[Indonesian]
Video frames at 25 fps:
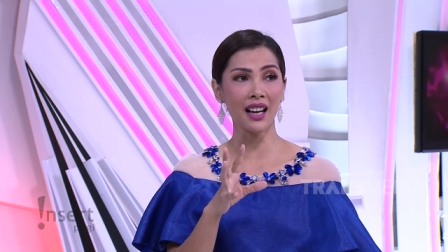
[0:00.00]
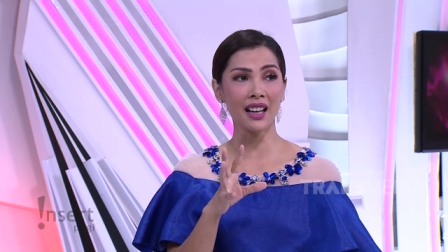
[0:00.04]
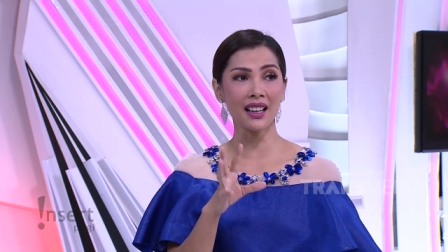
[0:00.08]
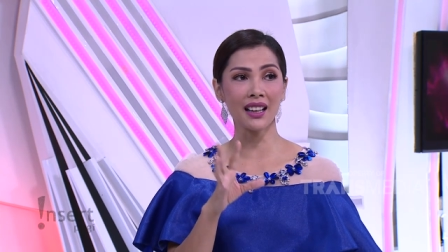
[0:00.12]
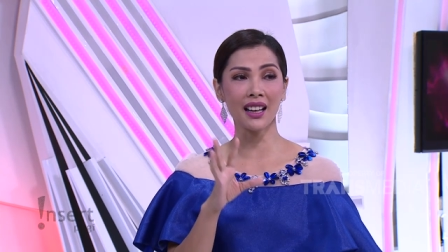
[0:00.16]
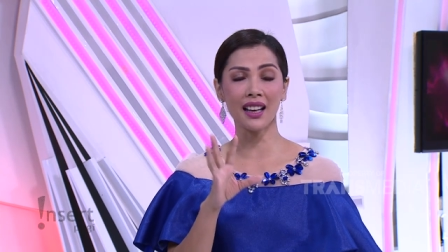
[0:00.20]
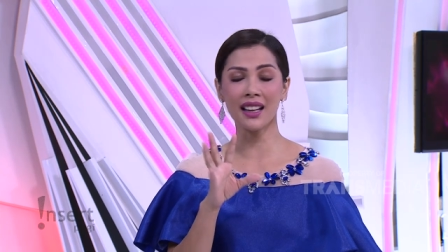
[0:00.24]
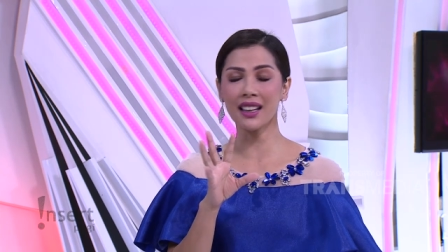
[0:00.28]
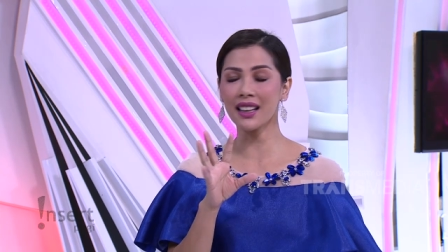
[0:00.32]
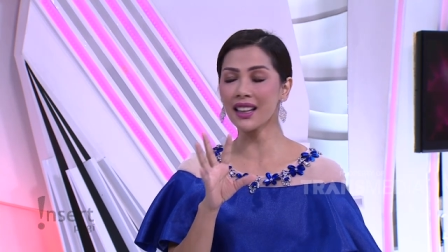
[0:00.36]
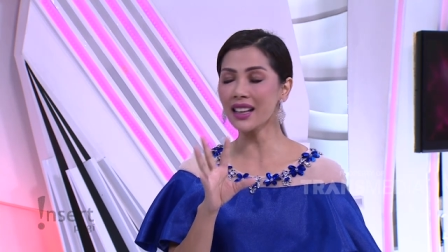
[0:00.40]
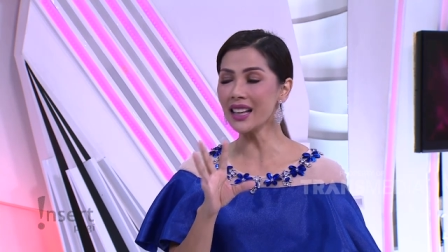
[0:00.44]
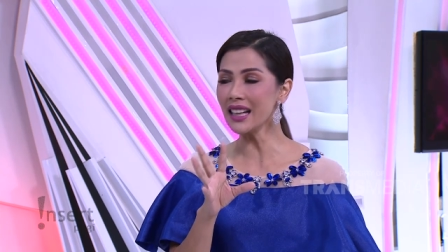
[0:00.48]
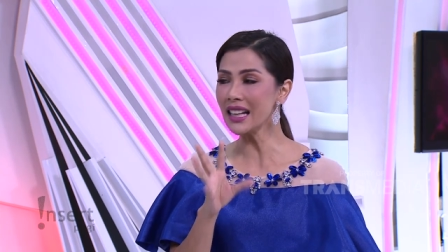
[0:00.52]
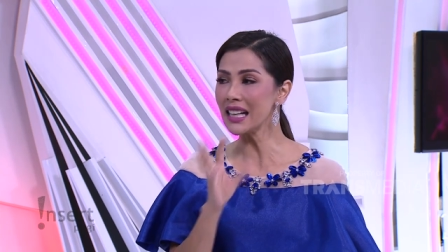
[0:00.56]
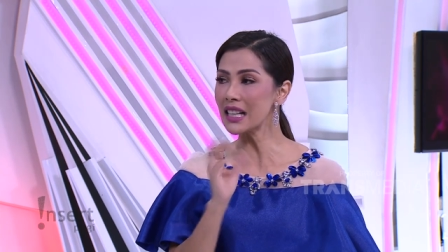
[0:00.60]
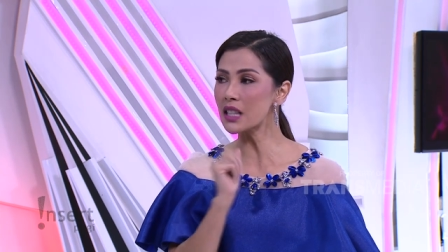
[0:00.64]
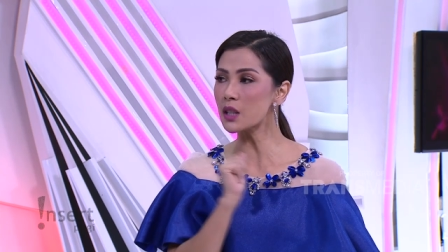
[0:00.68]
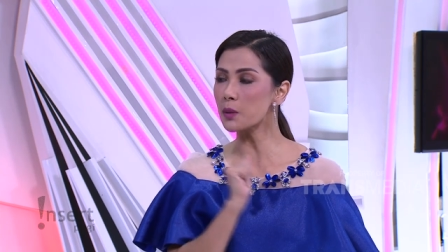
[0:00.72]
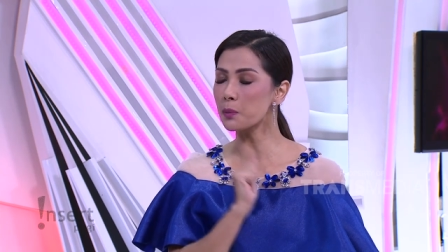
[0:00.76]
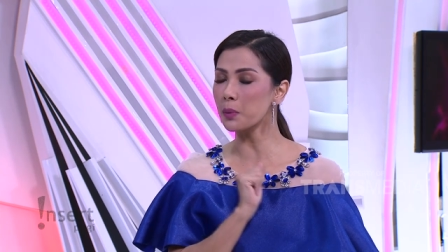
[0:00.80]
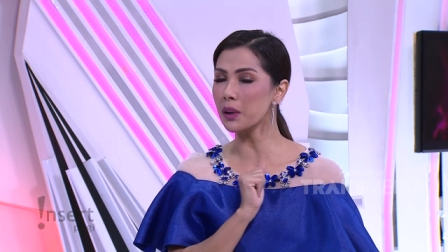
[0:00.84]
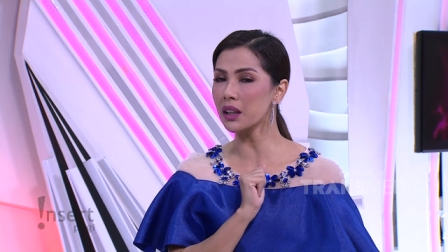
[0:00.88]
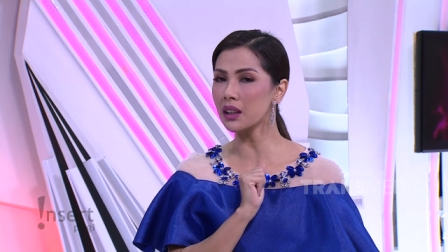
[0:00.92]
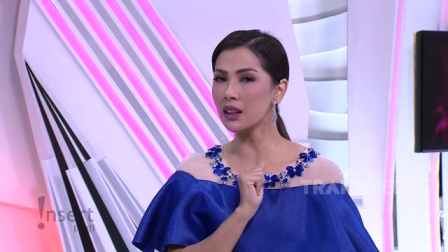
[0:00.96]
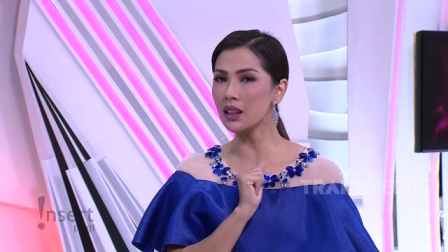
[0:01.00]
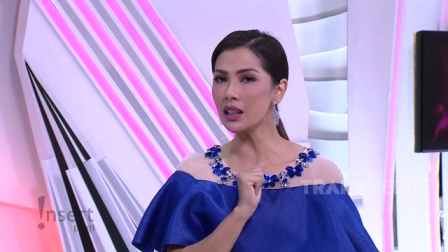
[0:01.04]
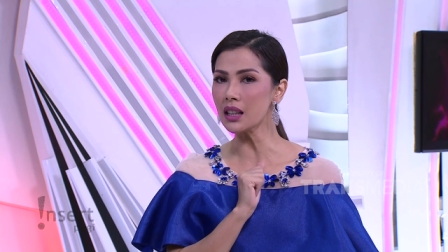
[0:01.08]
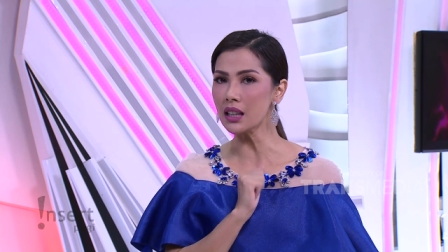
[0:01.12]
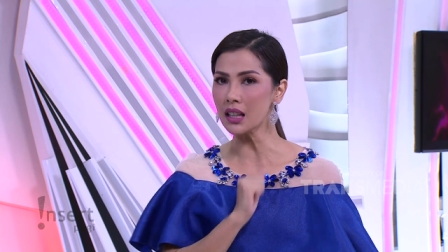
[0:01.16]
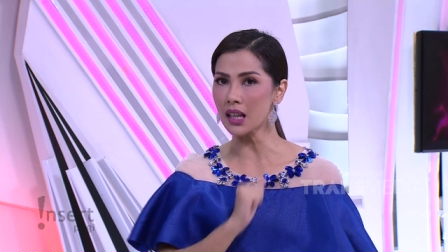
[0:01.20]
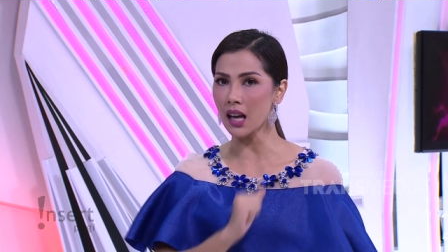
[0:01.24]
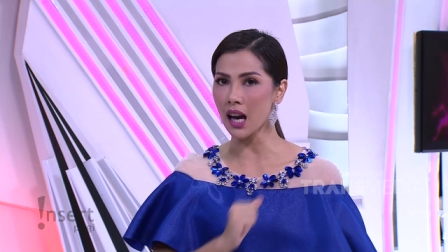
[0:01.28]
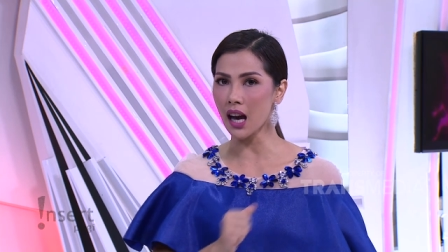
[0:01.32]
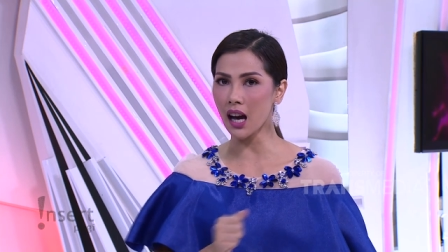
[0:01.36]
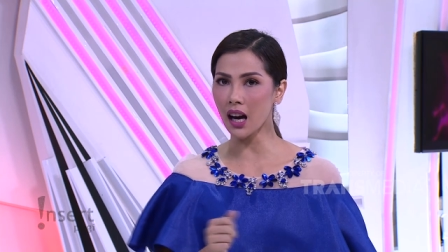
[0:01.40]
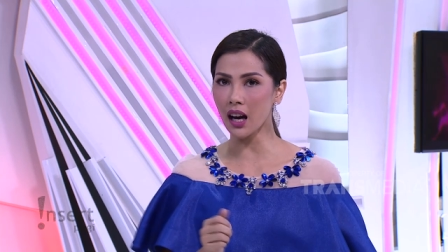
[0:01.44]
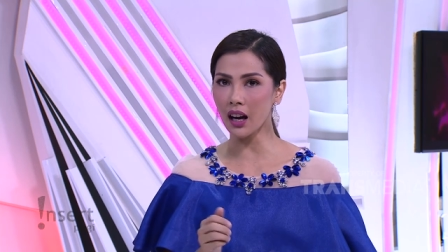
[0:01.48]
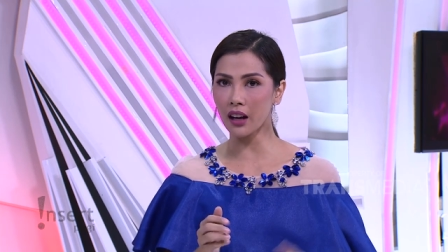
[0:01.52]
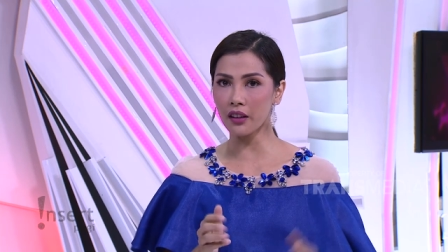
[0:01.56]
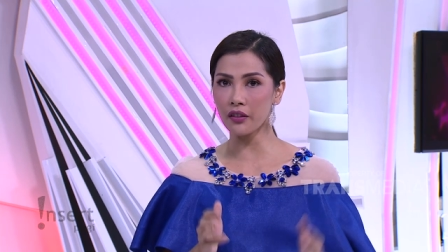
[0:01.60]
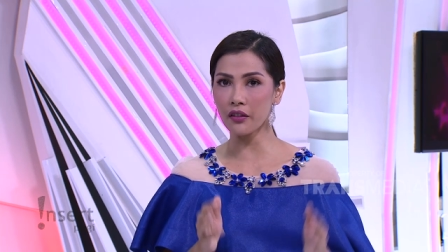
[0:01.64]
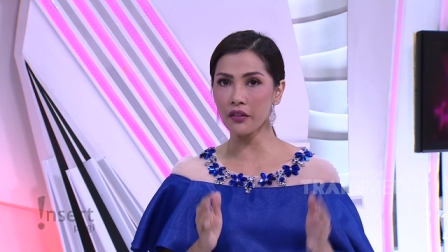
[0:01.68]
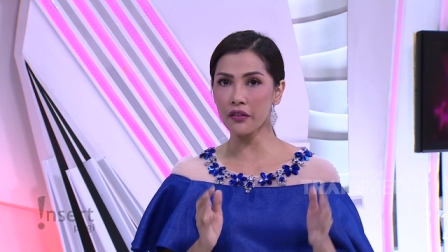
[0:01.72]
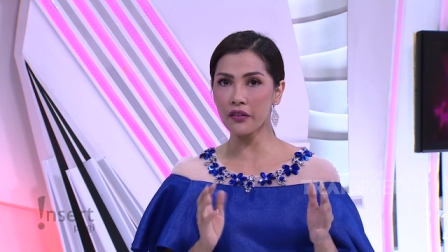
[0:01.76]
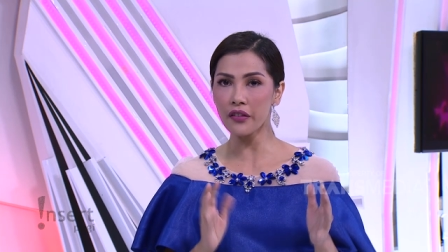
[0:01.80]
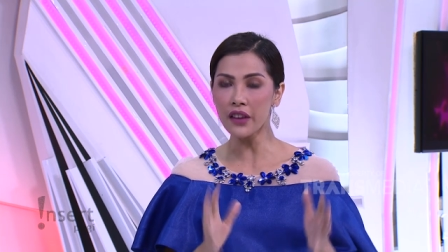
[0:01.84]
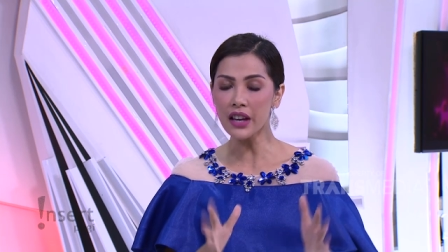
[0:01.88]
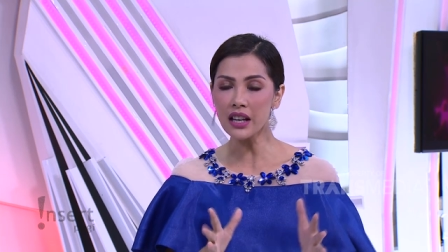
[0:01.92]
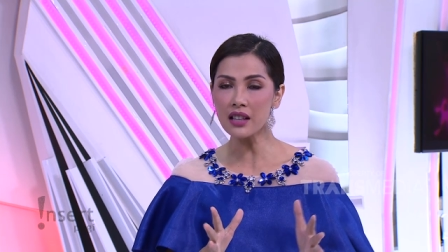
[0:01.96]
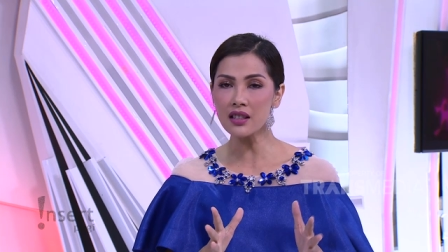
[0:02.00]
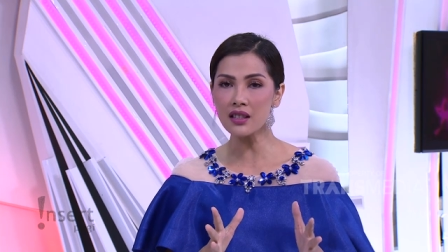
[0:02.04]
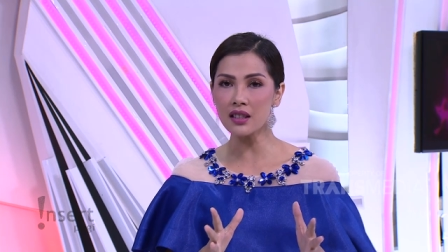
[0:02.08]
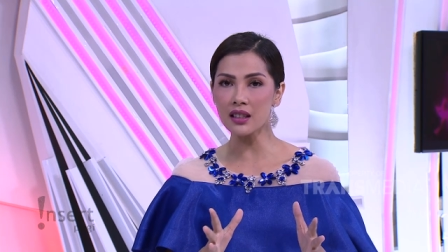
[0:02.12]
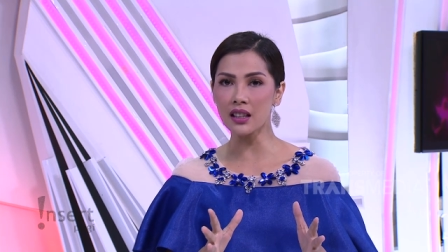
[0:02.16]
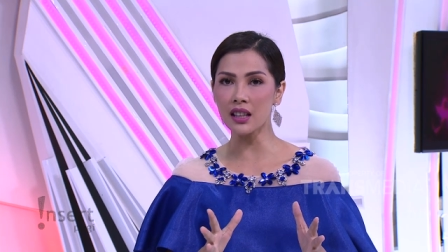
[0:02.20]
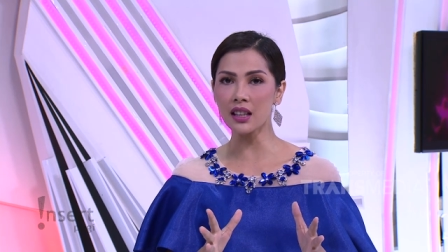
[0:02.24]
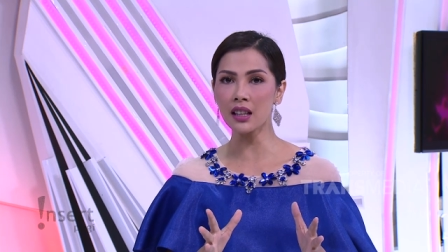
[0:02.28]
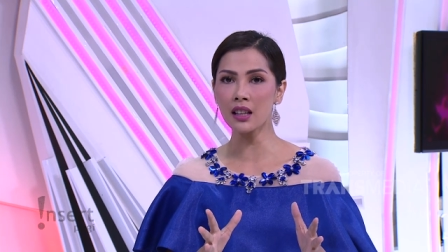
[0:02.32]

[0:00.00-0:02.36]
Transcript: Nah ini sepertinya akan fix nih